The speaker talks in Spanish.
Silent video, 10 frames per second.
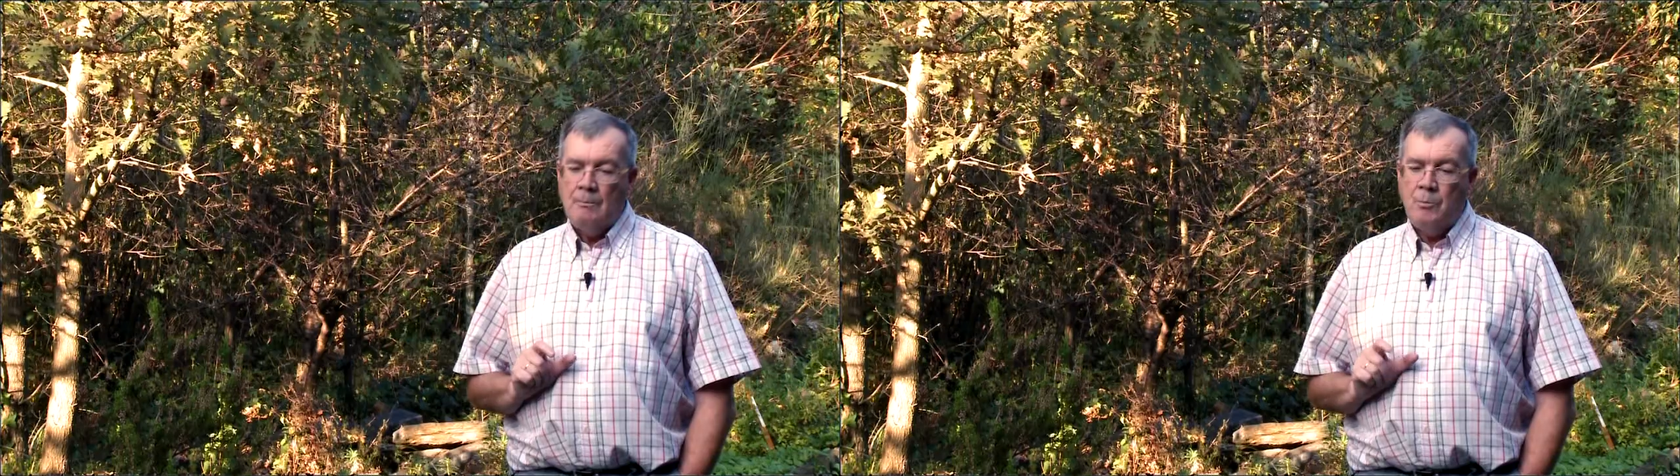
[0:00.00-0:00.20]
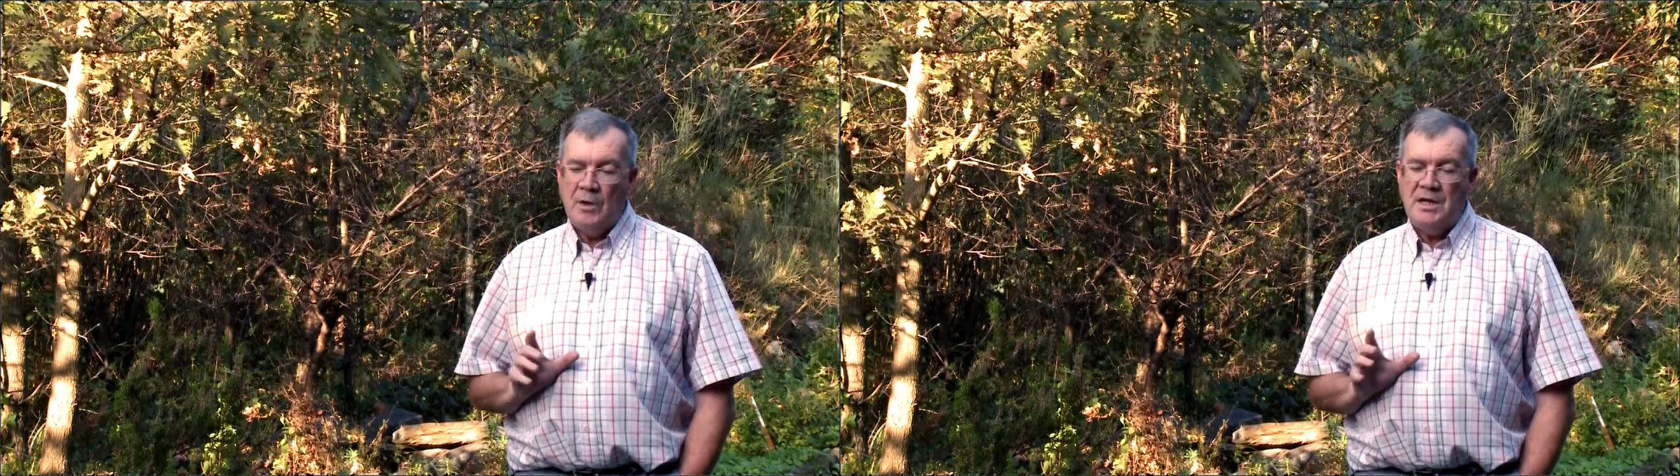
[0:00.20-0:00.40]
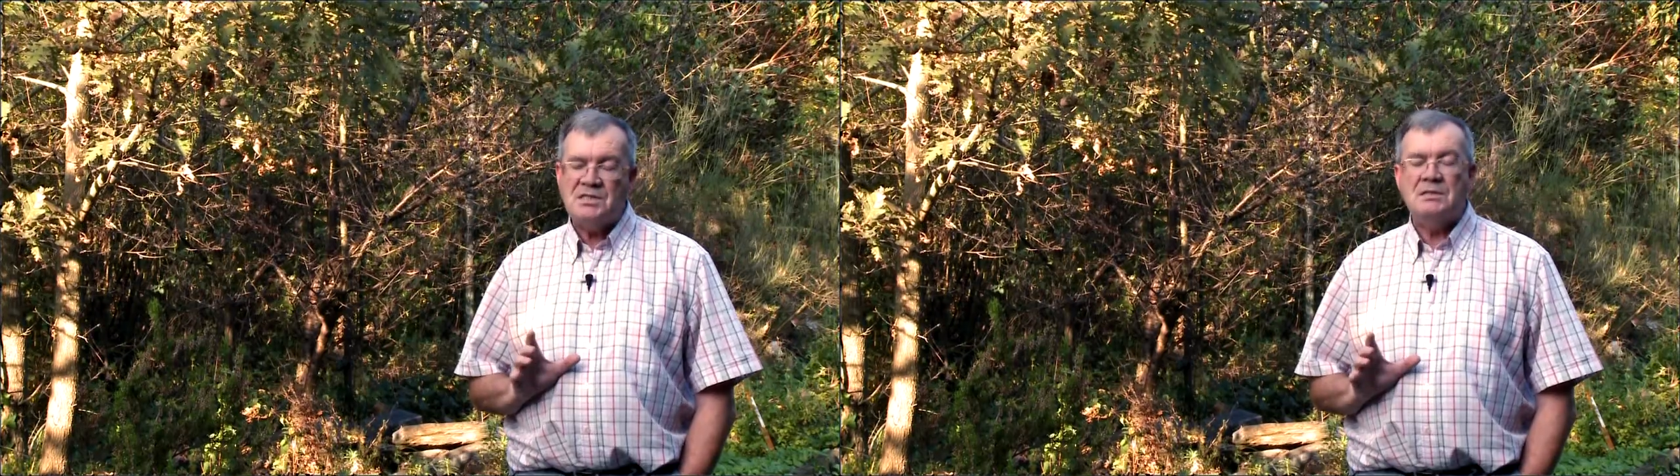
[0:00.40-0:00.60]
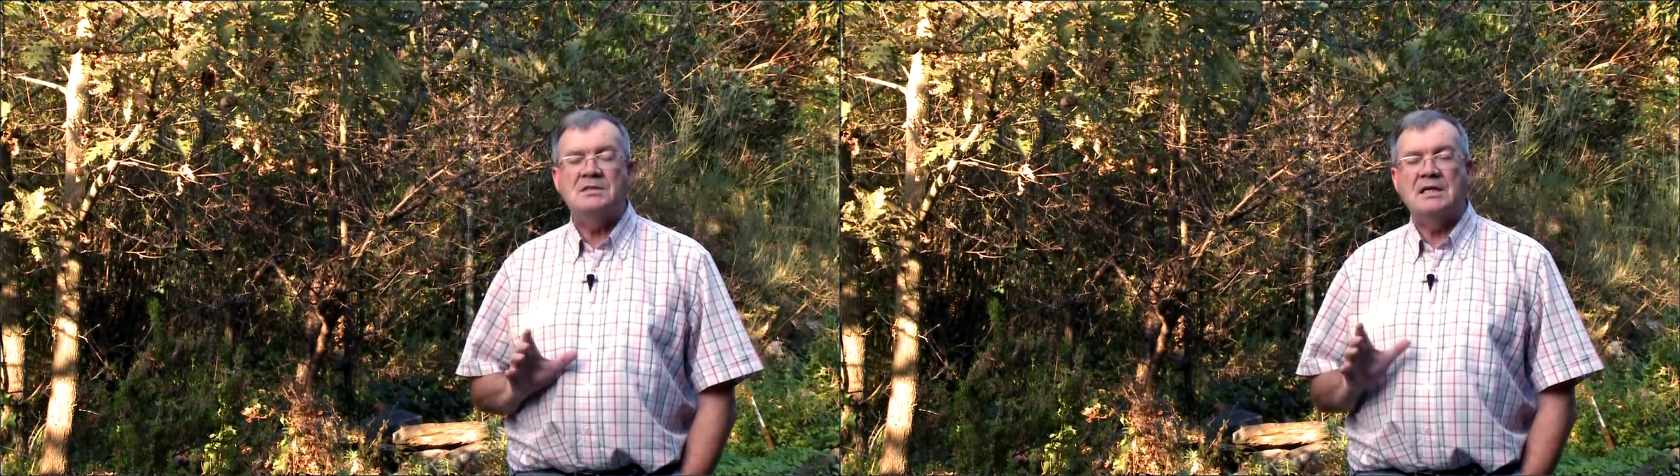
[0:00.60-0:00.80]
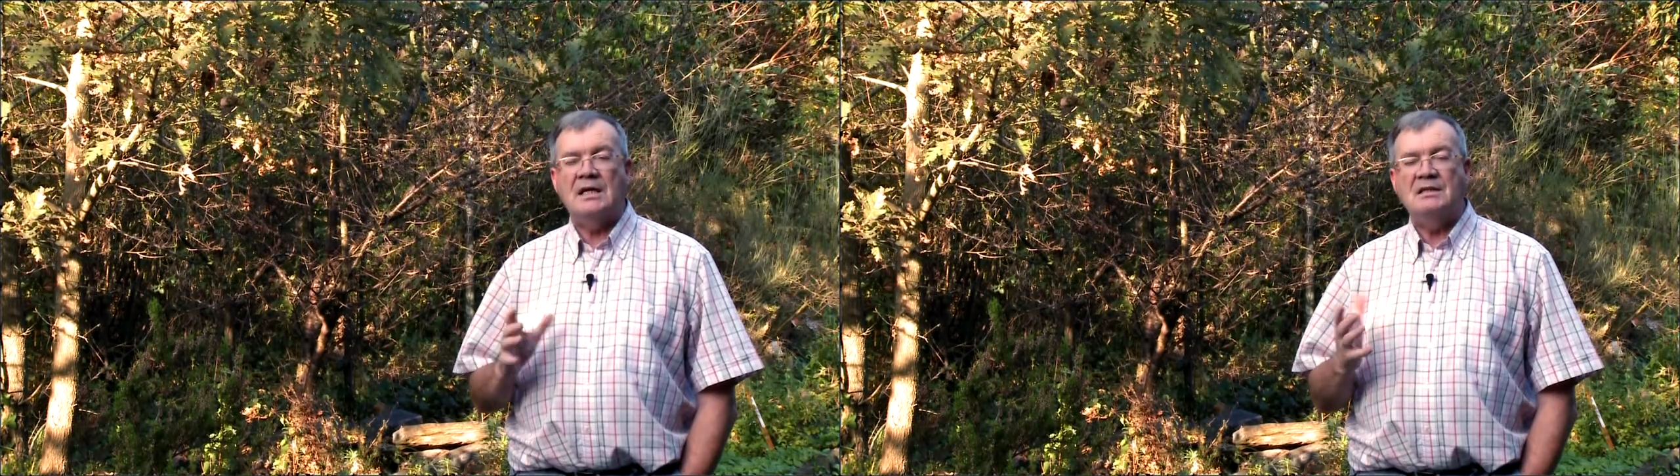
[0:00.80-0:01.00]
pues
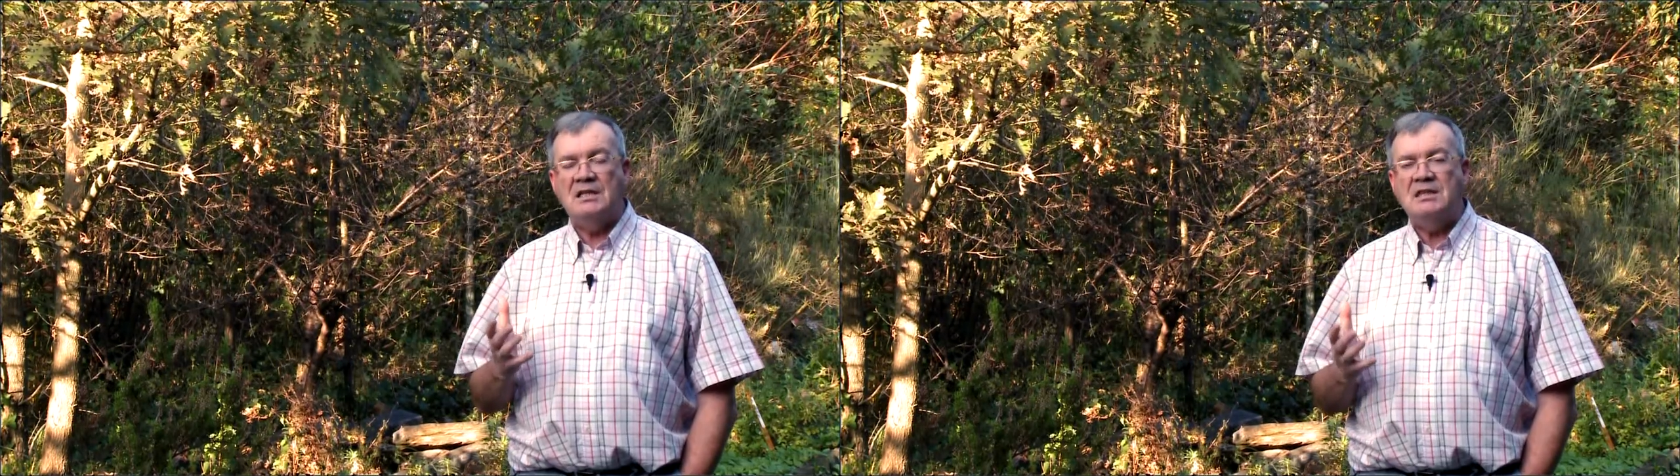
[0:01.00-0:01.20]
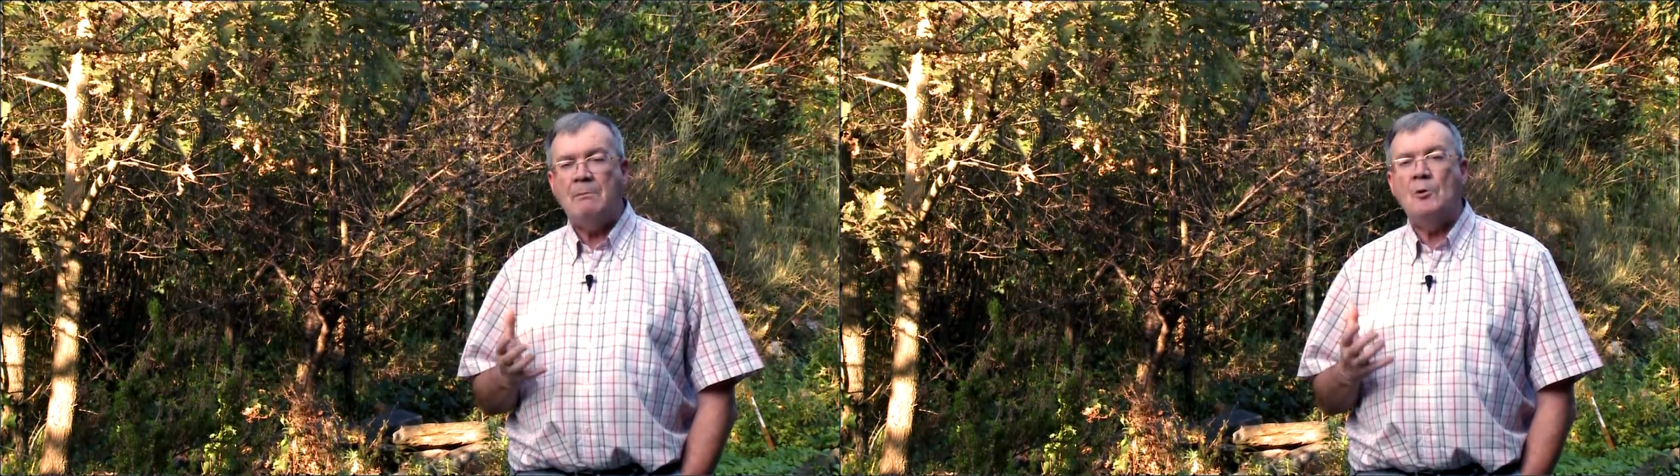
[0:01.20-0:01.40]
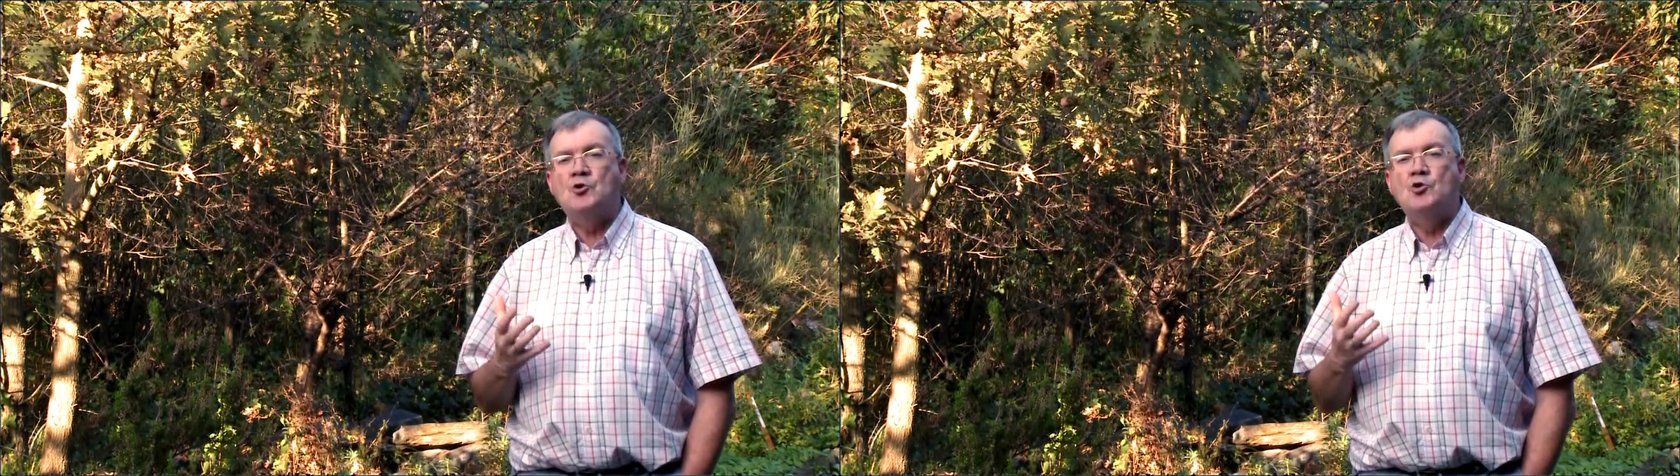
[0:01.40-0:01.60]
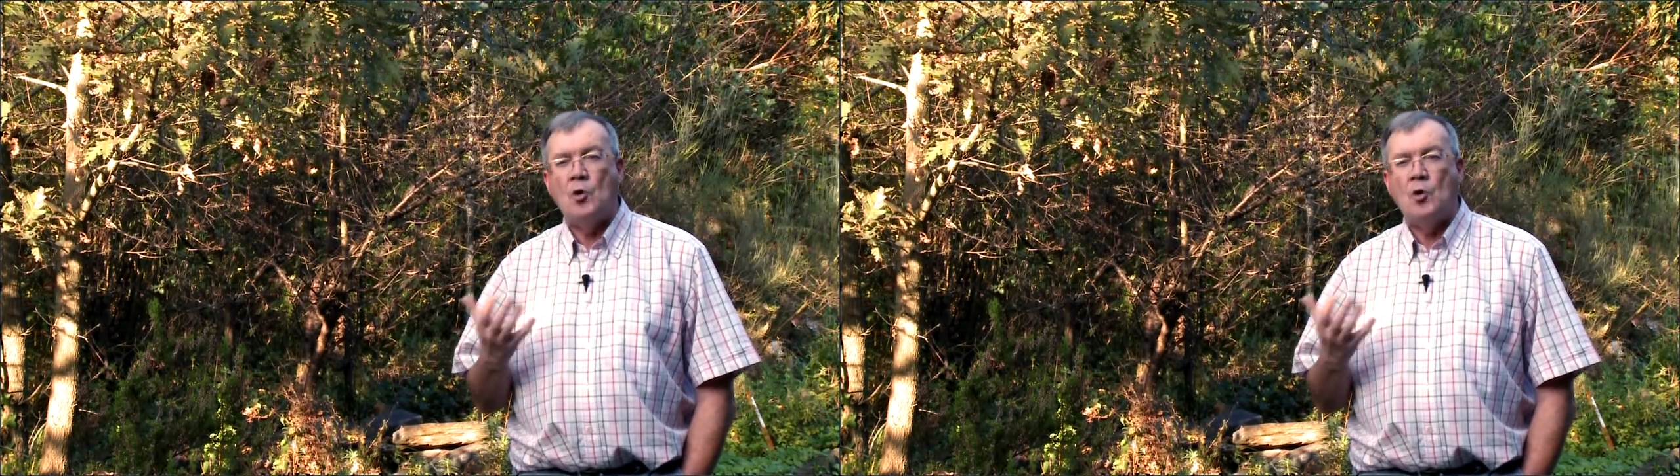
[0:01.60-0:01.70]
se caracteriza por sus